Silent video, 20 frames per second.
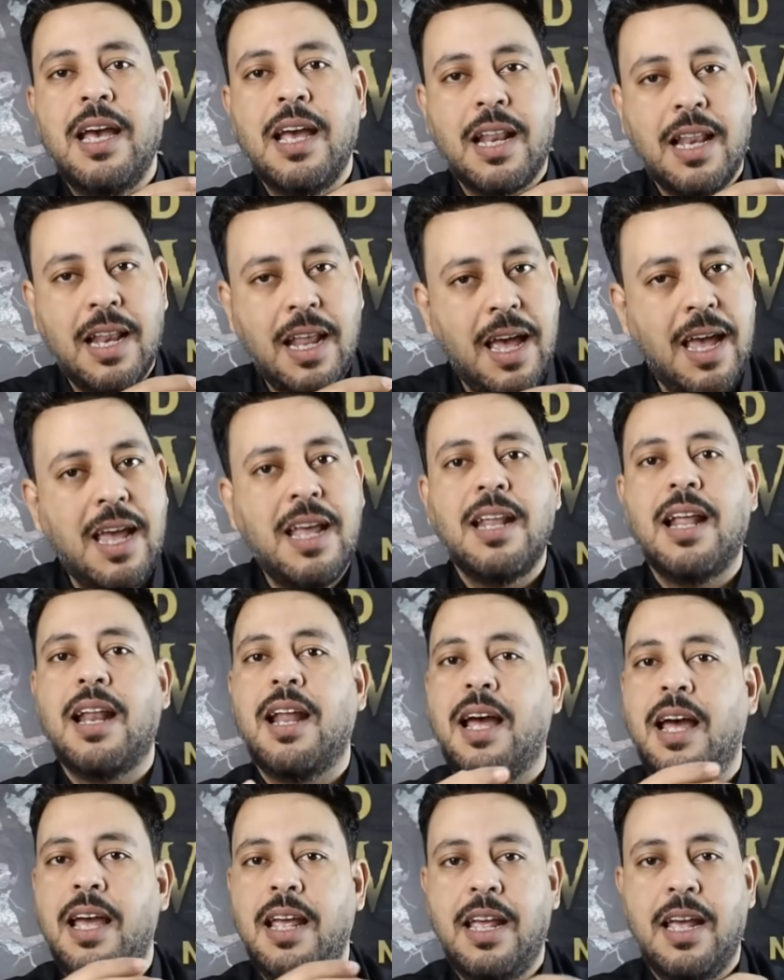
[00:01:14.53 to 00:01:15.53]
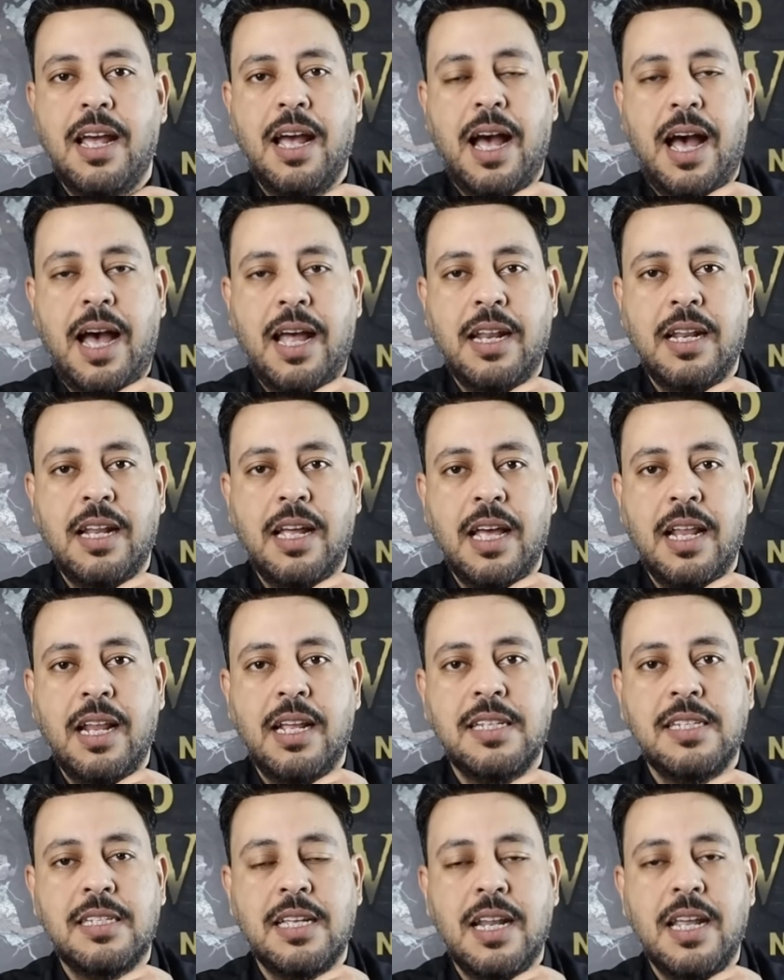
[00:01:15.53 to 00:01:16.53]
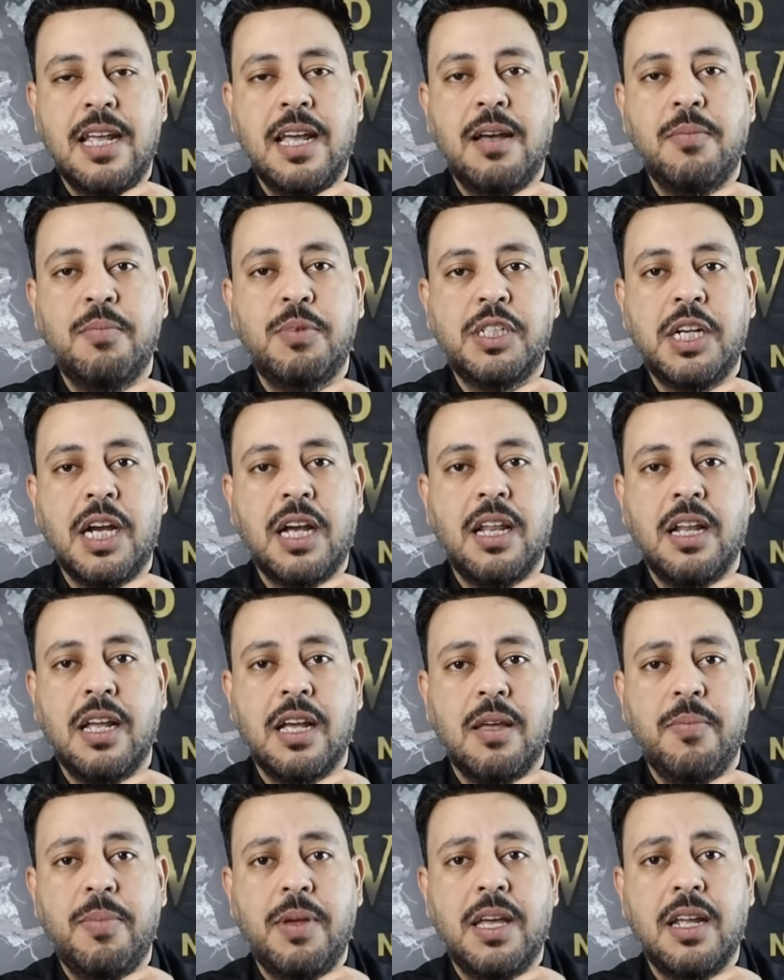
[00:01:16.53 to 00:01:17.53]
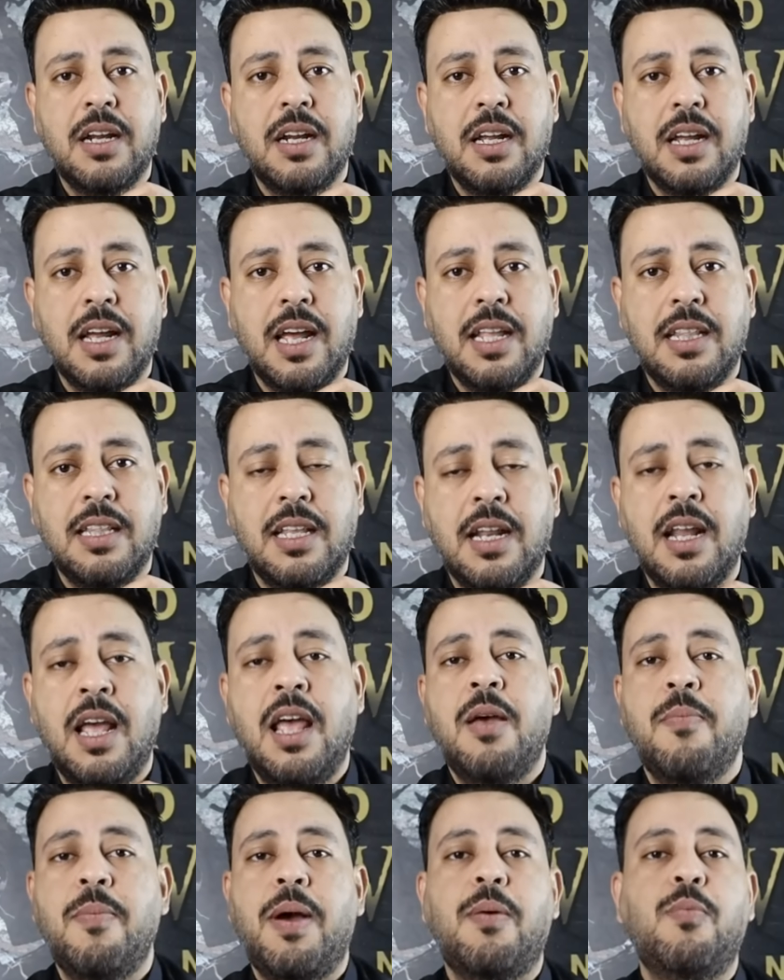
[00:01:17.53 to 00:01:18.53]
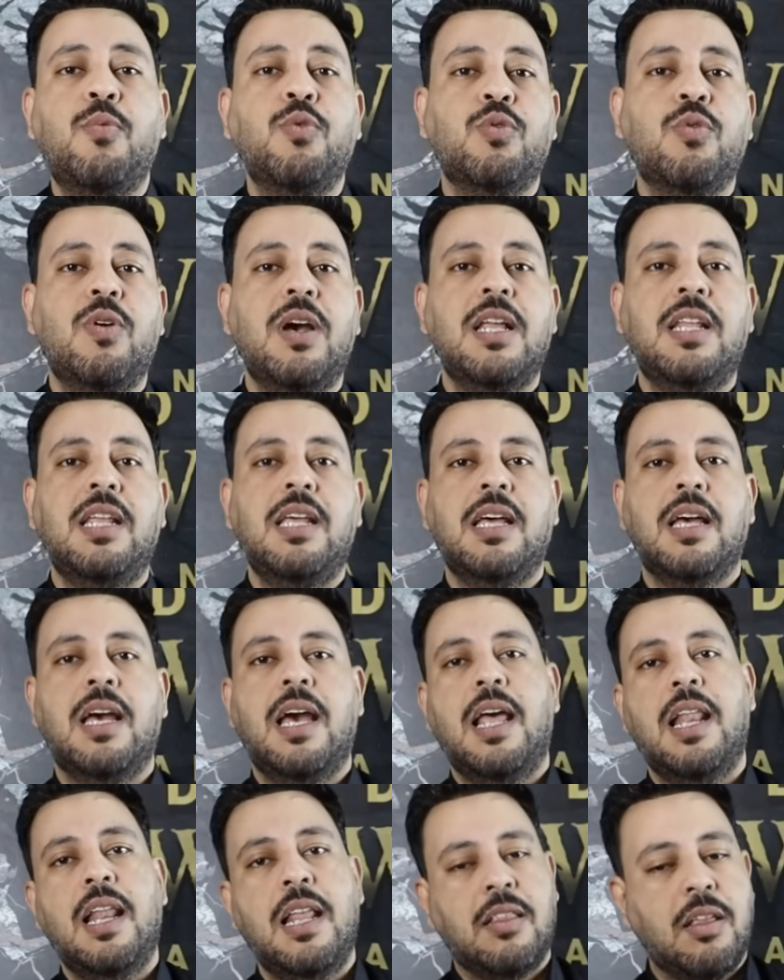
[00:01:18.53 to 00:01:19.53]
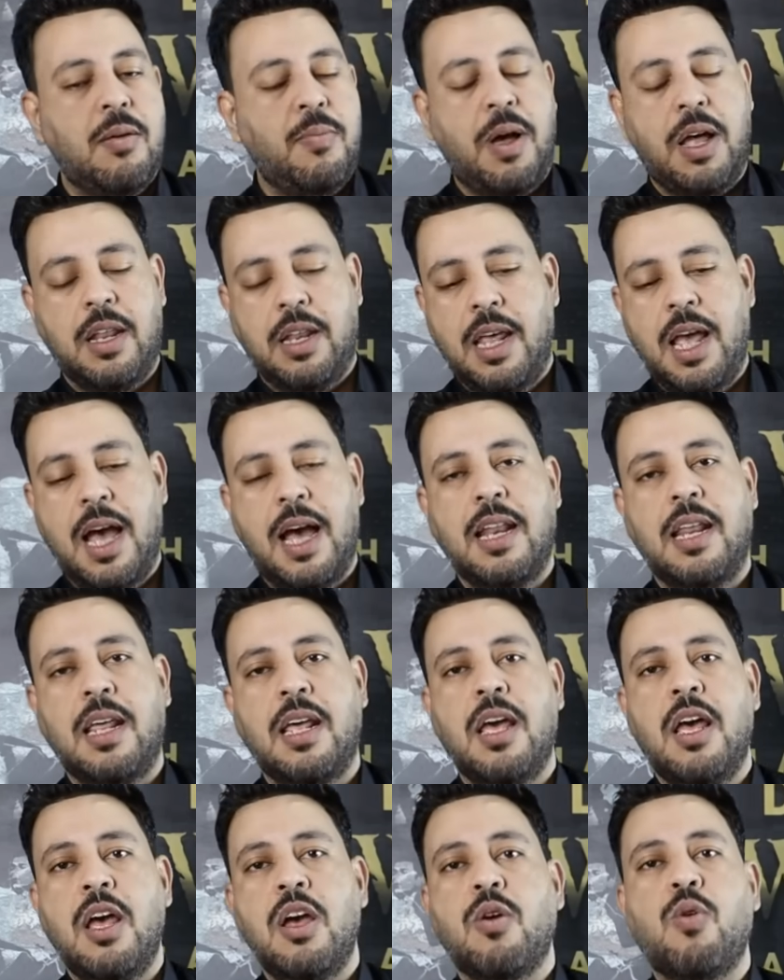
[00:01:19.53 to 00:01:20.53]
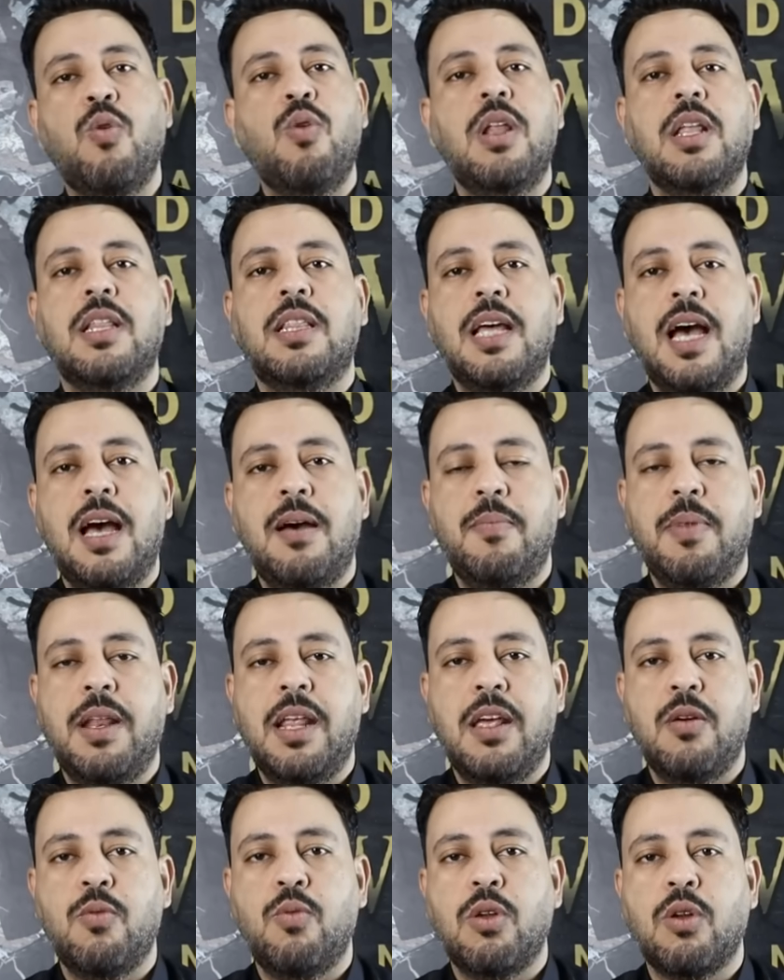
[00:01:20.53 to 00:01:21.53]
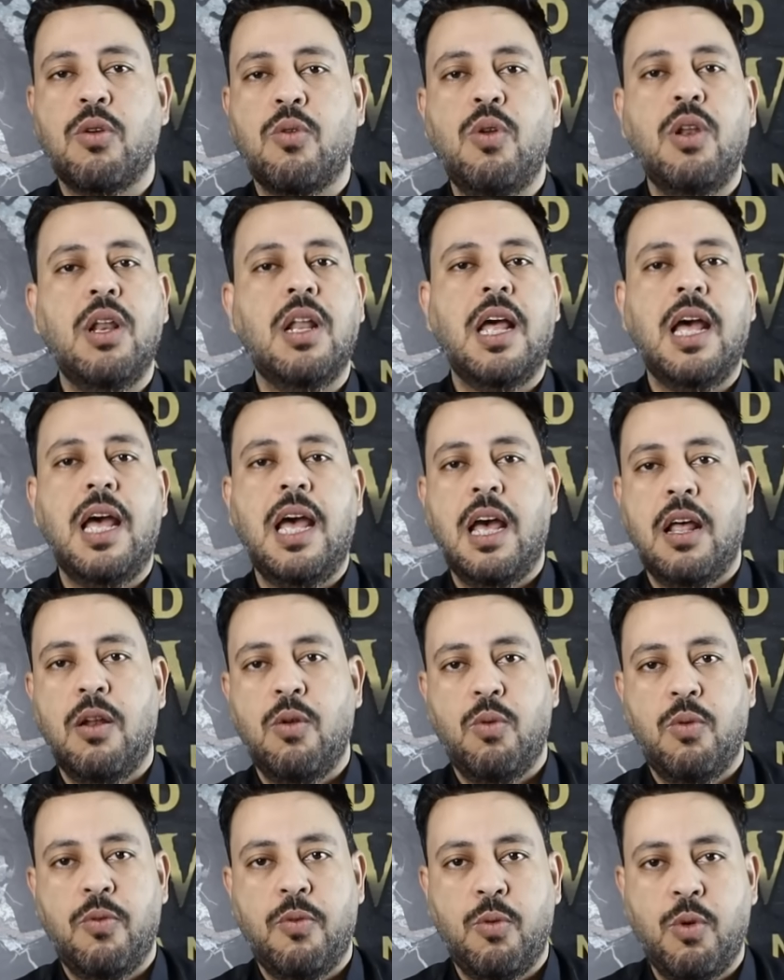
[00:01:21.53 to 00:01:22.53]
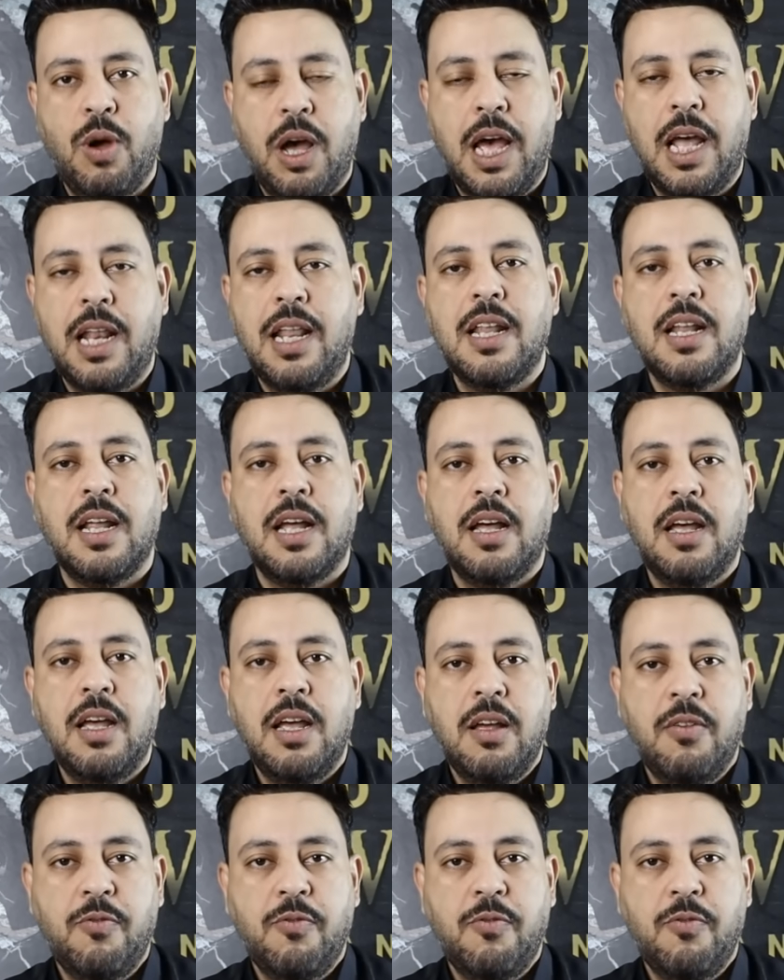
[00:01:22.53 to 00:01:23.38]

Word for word: اتلهينا الحقيقة عن الإنسانية بشكل كبير جدا محمود وادي اللي طبعا يعني كل الدعم ليه ولكل اهله واهلنا